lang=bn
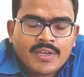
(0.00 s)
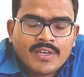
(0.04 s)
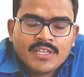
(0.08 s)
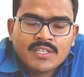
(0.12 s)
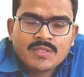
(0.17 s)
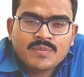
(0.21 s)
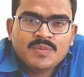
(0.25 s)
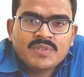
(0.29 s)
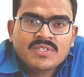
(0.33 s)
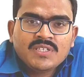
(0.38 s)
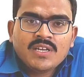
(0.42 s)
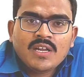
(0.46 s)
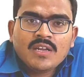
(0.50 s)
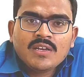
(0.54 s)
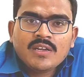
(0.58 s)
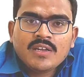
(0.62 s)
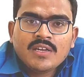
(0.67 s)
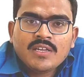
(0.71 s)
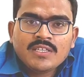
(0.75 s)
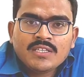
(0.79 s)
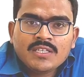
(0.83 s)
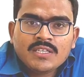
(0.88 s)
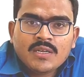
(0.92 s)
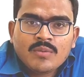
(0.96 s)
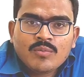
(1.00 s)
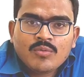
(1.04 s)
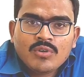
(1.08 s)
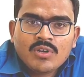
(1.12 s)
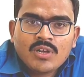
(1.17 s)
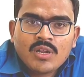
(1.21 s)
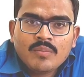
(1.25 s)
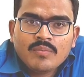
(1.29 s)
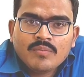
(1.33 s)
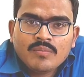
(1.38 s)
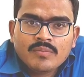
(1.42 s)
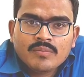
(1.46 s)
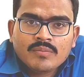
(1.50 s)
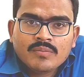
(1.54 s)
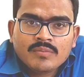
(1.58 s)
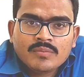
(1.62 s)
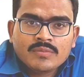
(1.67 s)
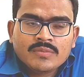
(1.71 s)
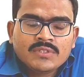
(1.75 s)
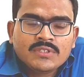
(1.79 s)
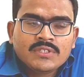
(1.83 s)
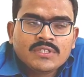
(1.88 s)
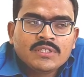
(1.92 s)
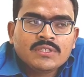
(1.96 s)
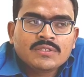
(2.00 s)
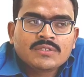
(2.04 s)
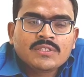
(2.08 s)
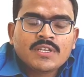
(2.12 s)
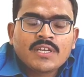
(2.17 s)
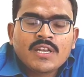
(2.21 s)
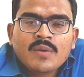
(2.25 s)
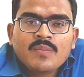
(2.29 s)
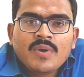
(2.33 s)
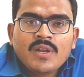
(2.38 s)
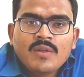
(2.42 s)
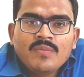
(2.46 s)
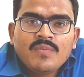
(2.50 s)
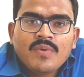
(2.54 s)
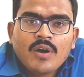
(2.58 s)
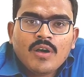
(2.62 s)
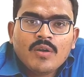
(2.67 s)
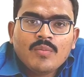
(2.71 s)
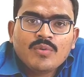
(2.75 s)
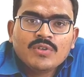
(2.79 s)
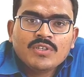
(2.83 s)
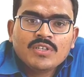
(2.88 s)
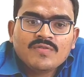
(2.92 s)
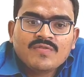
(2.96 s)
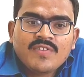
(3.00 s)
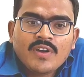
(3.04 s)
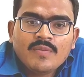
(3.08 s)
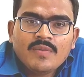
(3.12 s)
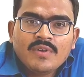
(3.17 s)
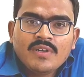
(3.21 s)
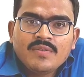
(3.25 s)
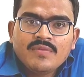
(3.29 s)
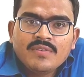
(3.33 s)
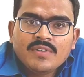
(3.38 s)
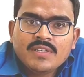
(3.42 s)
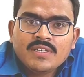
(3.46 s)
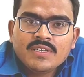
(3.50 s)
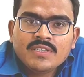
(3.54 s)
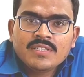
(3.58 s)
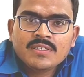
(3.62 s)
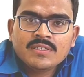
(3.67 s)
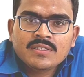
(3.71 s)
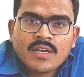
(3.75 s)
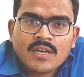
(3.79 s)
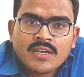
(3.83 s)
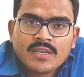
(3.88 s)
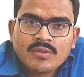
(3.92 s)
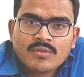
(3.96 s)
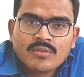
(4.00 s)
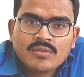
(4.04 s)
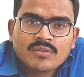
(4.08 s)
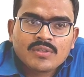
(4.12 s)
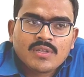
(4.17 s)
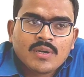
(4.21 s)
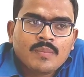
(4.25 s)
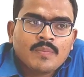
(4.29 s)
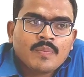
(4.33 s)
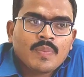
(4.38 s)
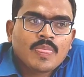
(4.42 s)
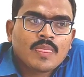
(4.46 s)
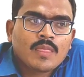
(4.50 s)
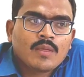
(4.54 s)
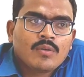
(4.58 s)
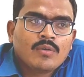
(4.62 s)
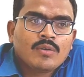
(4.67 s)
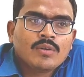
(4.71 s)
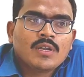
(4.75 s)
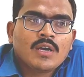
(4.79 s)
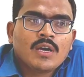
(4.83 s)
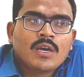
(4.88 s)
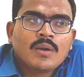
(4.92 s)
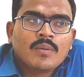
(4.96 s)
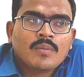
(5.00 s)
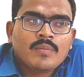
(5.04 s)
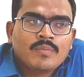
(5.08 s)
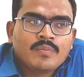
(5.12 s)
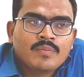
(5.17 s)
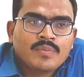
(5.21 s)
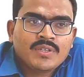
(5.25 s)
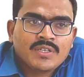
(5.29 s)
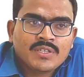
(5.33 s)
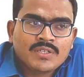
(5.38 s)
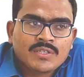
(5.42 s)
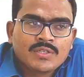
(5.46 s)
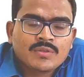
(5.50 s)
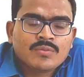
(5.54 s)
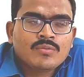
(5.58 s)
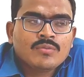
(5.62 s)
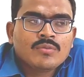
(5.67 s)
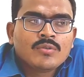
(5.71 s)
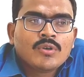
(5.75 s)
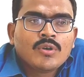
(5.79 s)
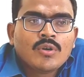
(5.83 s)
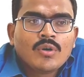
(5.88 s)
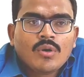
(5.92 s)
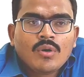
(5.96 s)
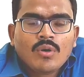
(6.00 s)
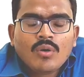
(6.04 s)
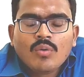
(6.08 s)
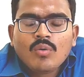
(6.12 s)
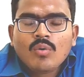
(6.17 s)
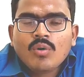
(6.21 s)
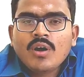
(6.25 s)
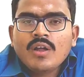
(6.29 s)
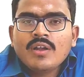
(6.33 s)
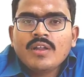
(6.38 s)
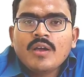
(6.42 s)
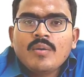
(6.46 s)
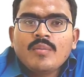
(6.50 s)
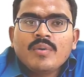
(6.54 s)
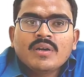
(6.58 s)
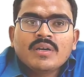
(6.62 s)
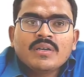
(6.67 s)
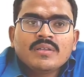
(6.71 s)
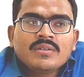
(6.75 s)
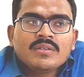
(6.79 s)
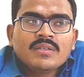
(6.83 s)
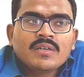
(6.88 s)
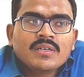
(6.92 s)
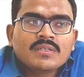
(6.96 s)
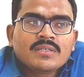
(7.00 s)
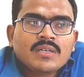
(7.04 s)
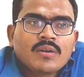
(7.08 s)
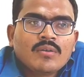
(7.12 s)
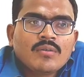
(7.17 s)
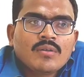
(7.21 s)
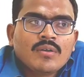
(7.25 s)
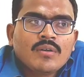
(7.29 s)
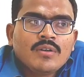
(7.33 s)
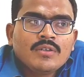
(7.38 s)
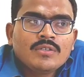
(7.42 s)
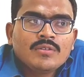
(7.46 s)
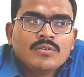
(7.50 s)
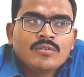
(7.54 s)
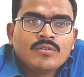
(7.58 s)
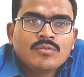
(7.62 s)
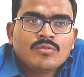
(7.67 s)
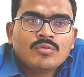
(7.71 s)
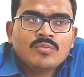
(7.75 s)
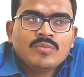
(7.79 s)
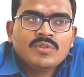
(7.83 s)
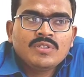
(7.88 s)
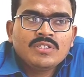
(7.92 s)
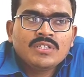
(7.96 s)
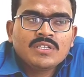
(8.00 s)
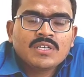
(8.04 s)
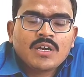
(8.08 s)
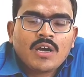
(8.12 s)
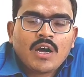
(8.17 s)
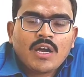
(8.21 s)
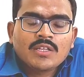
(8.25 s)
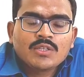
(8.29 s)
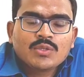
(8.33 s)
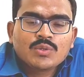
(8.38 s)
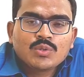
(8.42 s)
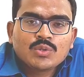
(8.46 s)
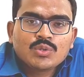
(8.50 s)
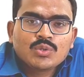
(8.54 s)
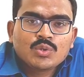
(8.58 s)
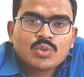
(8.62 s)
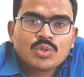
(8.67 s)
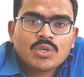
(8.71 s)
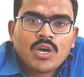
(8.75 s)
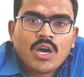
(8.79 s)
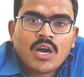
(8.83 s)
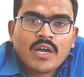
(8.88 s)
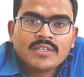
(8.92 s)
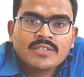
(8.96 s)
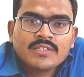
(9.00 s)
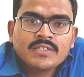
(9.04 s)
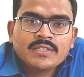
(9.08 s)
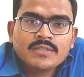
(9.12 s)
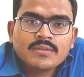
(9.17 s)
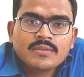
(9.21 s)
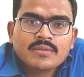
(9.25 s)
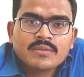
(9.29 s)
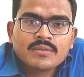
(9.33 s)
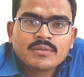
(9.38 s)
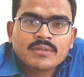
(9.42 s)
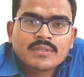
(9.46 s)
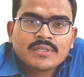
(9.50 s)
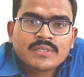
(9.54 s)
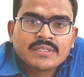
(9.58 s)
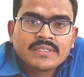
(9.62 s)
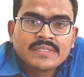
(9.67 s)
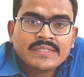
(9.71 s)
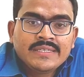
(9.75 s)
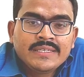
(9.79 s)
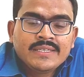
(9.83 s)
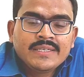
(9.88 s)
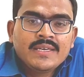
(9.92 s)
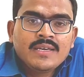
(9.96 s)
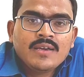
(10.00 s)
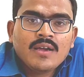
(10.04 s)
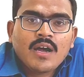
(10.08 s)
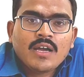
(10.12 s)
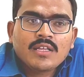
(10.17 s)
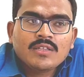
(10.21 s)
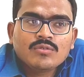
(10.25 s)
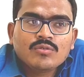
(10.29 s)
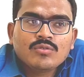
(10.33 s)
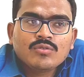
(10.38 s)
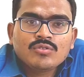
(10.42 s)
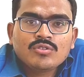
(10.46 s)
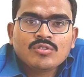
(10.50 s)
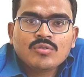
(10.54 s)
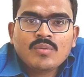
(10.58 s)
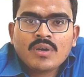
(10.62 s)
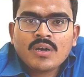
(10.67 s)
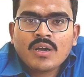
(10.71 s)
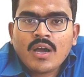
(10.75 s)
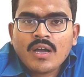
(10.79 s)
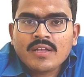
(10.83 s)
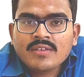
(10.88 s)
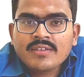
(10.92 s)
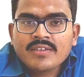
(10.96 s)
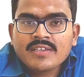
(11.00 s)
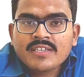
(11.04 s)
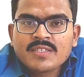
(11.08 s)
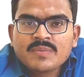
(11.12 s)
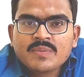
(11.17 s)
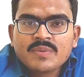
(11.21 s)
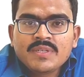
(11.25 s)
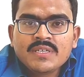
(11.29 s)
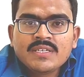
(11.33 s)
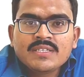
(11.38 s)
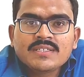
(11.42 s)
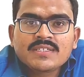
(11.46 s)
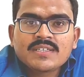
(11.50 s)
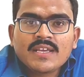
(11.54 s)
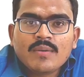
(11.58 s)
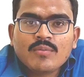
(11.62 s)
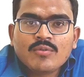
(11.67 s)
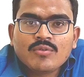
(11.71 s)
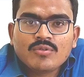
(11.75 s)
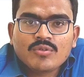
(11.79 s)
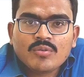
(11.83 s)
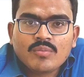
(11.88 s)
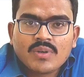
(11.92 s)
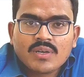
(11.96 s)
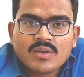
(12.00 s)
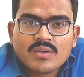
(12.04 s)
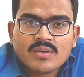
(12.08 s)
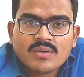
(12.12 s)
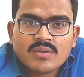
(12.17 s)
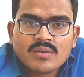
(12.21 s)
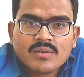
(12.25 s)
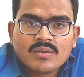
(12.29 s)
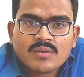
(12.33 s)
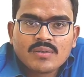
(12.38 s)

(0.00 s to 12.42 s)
এনএসপিসির আন্ডারে যেটা বললাম যে চেনাখালি পাওয়ার প্রজেক্ট ফাইভ লিমিটেডে যে চাকরি করতাম ওটা পিএসসি ওখানে আমাকে জিজ্ঞাসা করা হয়েছিল তুমি যে কাজ করছো কাজের কি কি কাজ করছো বা কাজের এক্সপিরিয়েন্স কেমন তোমার